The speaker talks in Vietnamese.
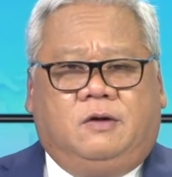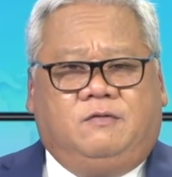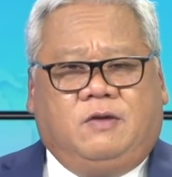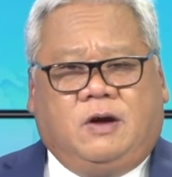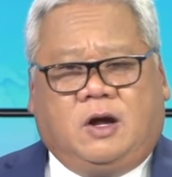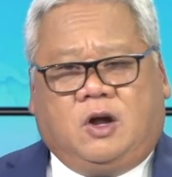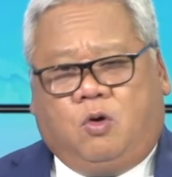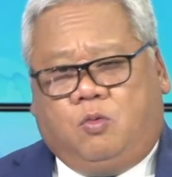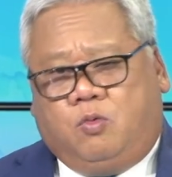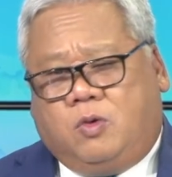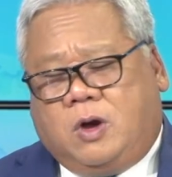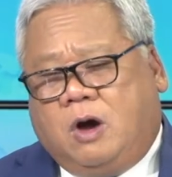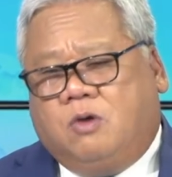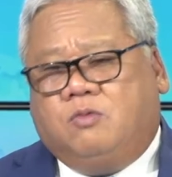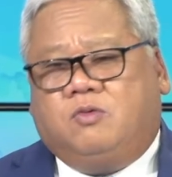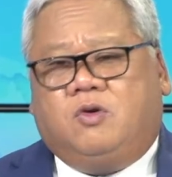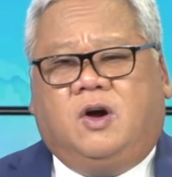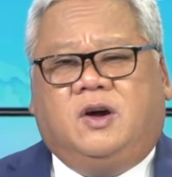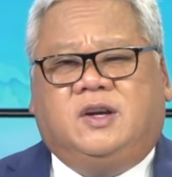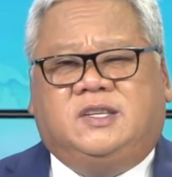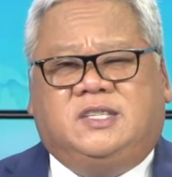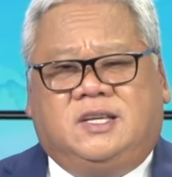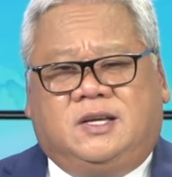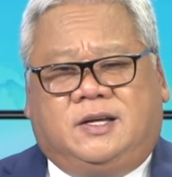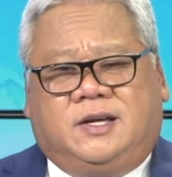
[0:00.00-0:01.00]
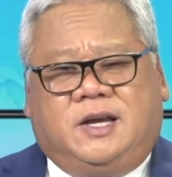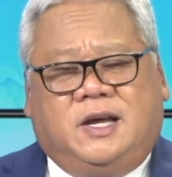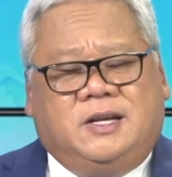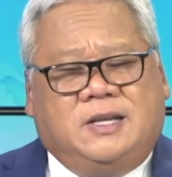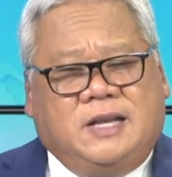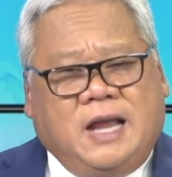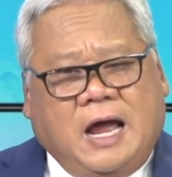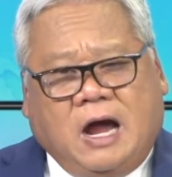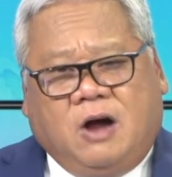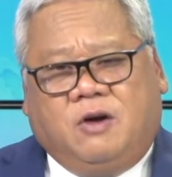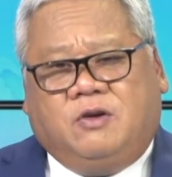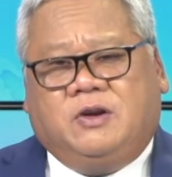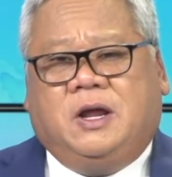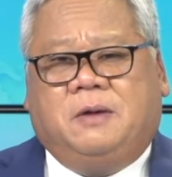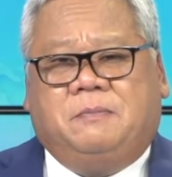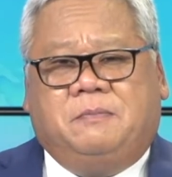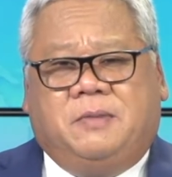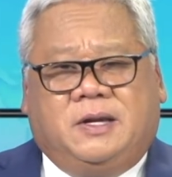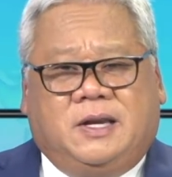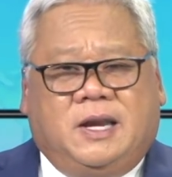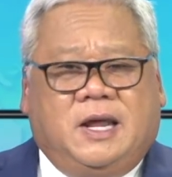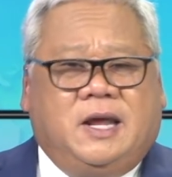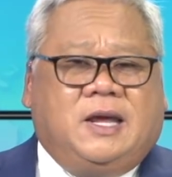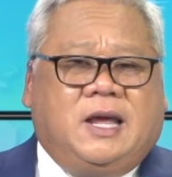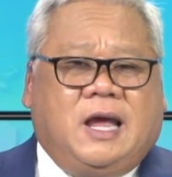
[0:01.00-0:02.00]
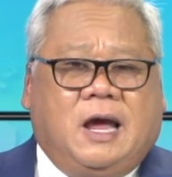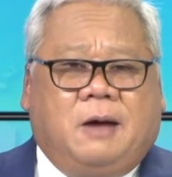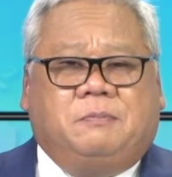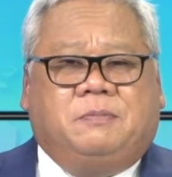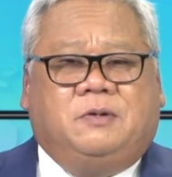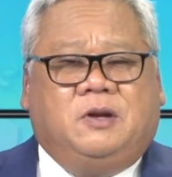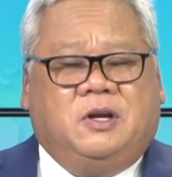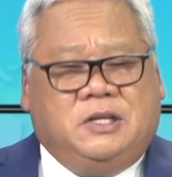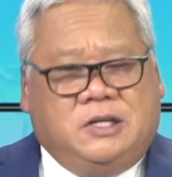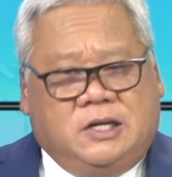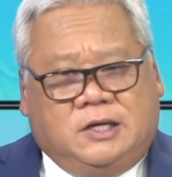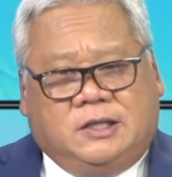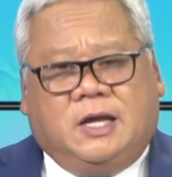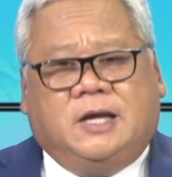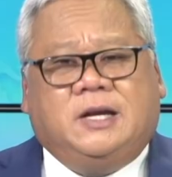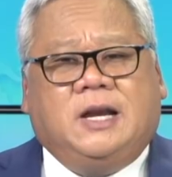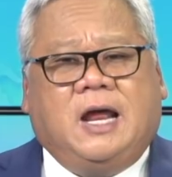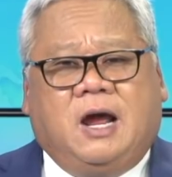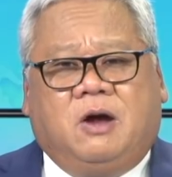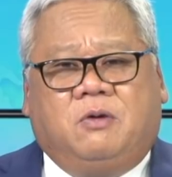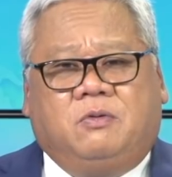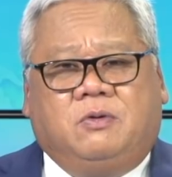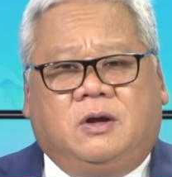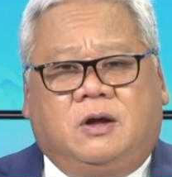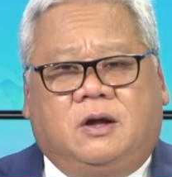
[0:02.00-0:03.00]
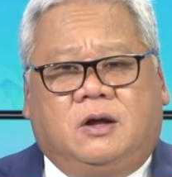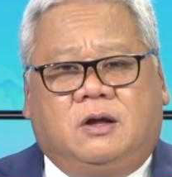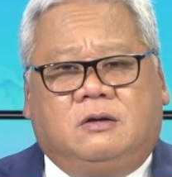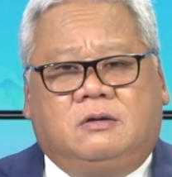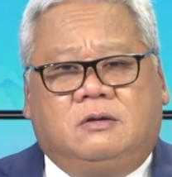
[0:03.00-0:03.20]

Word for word: và cũng không có sự kín đáo để mình đề cập nó như thế nào nữa.